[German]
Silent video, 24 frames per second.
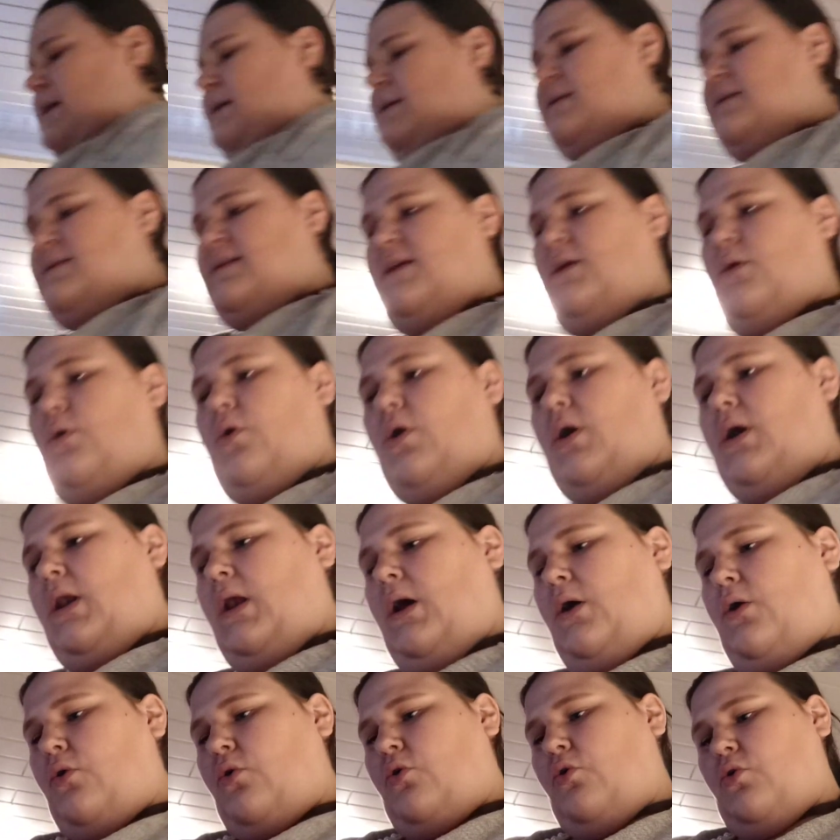einen
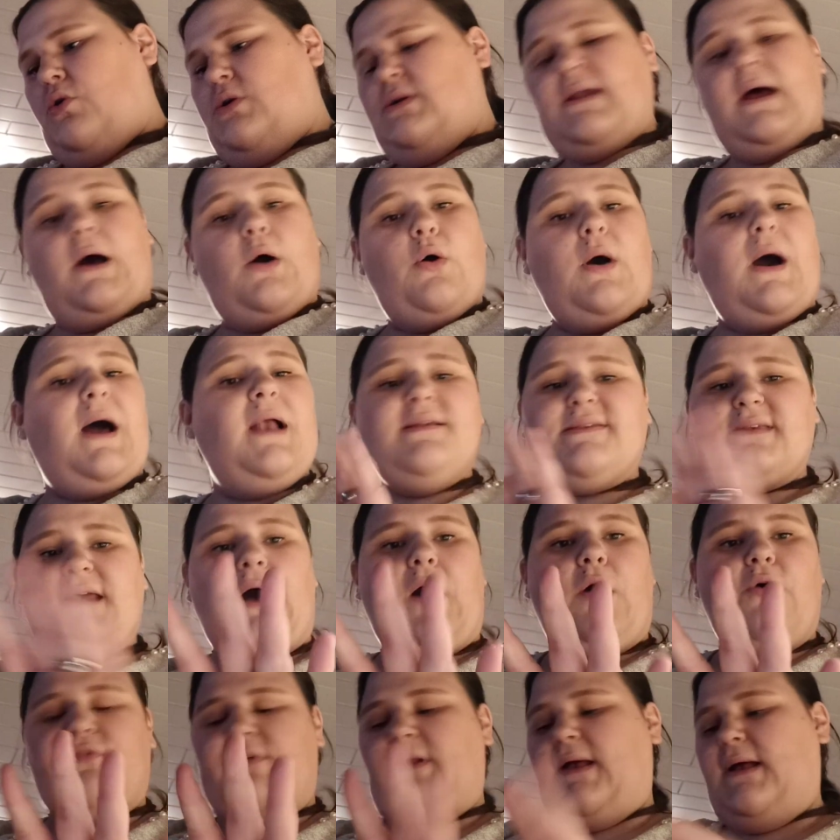Deo-Roller geholt, auch als
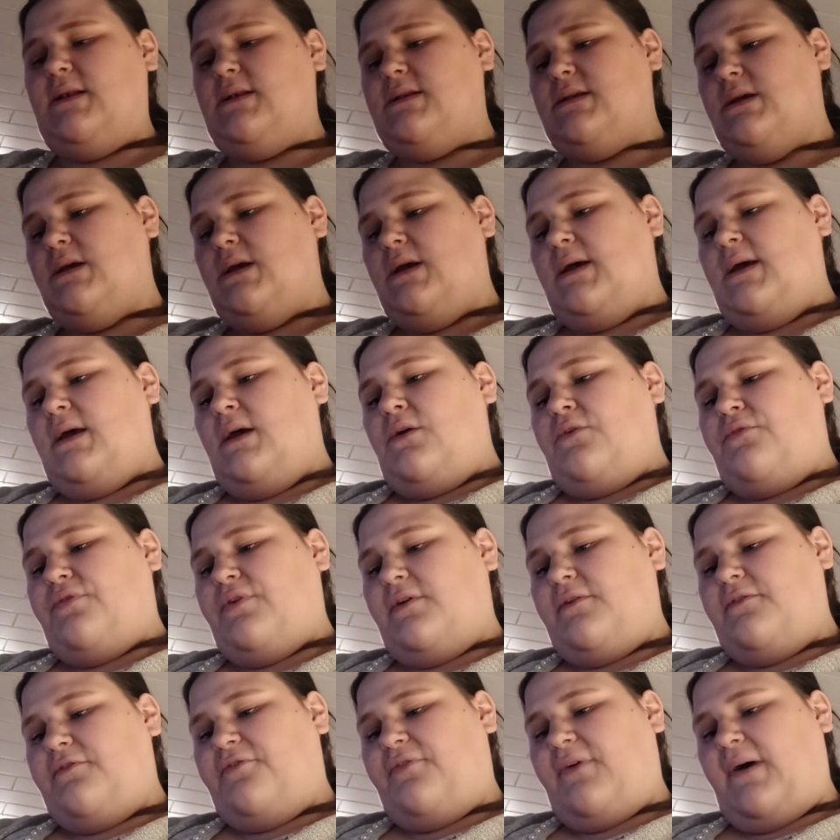Kaufland,
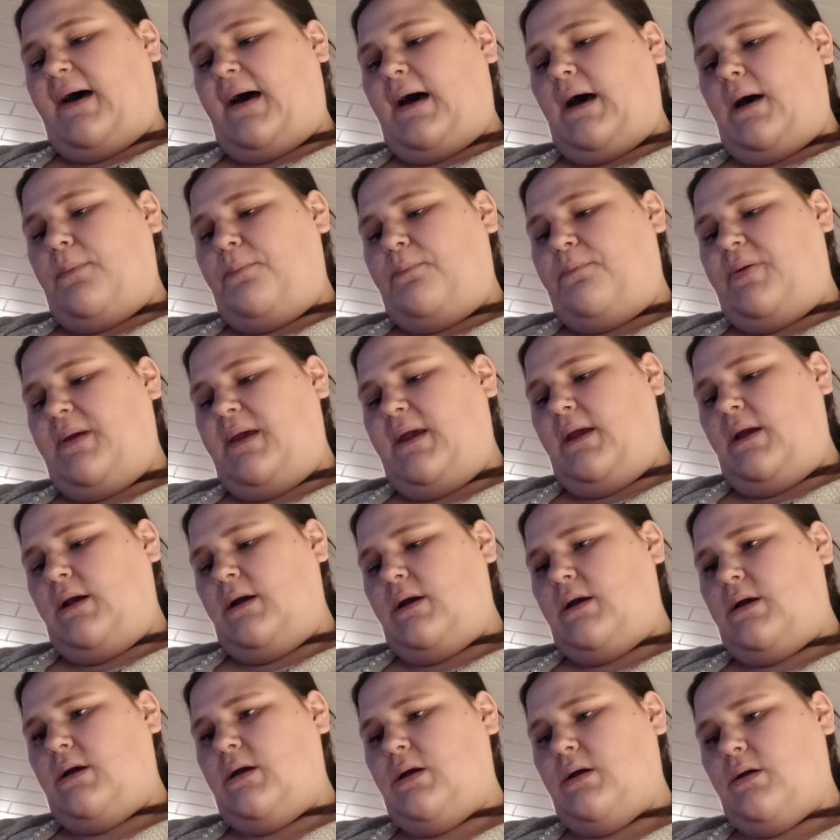von Farb
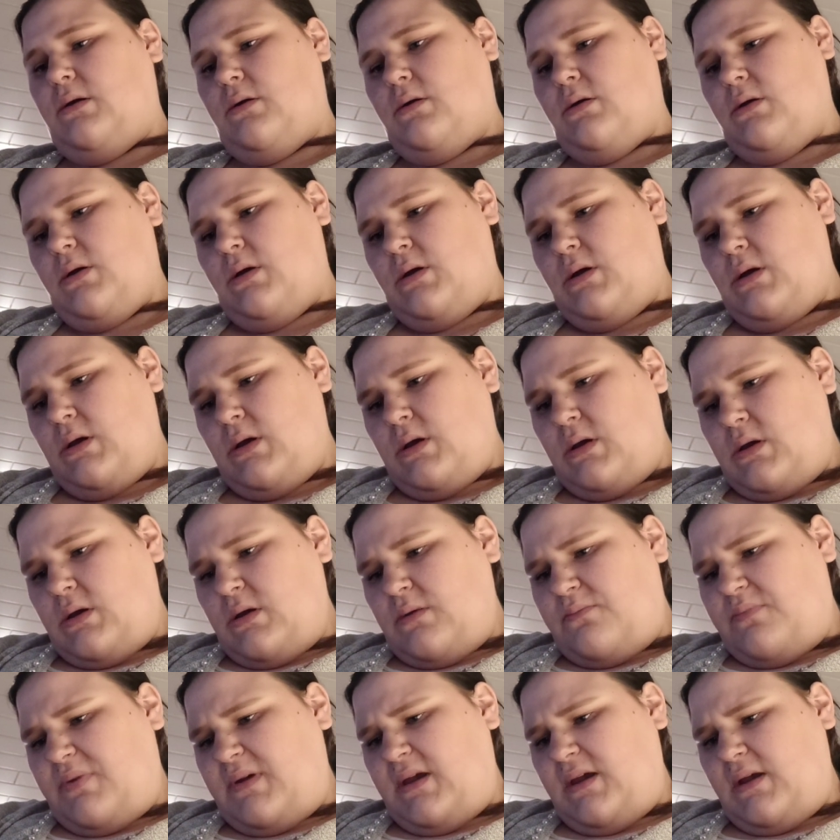
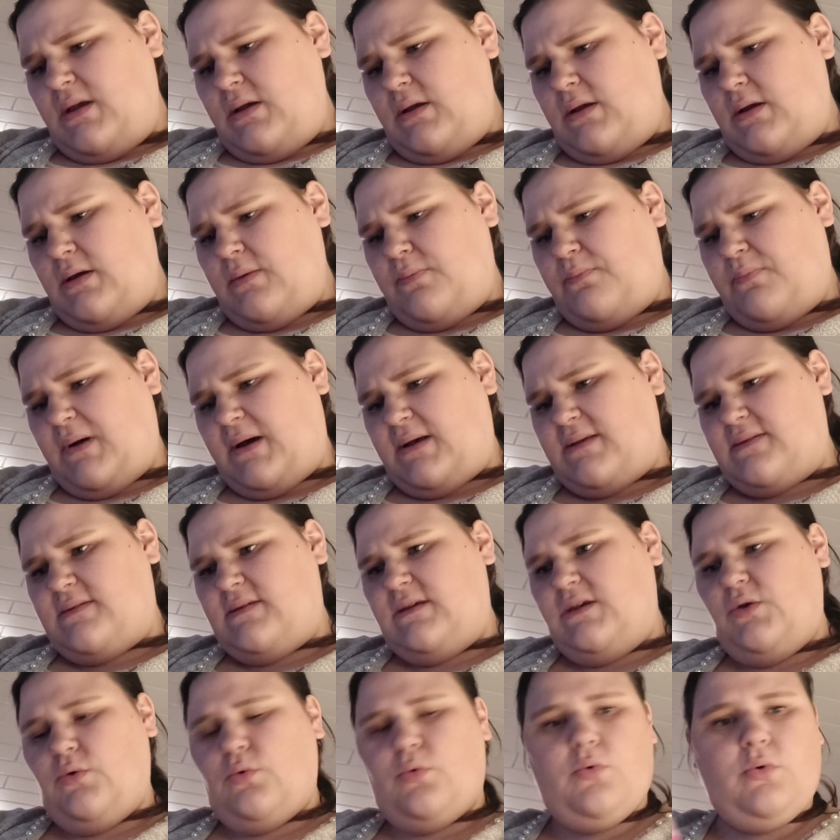Pink,
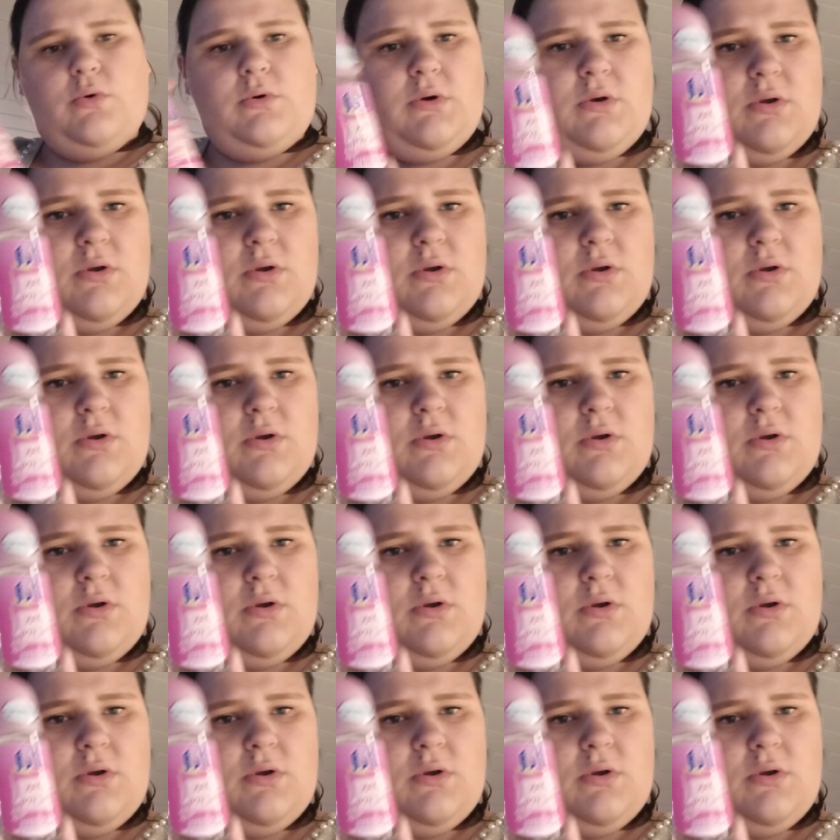Passion,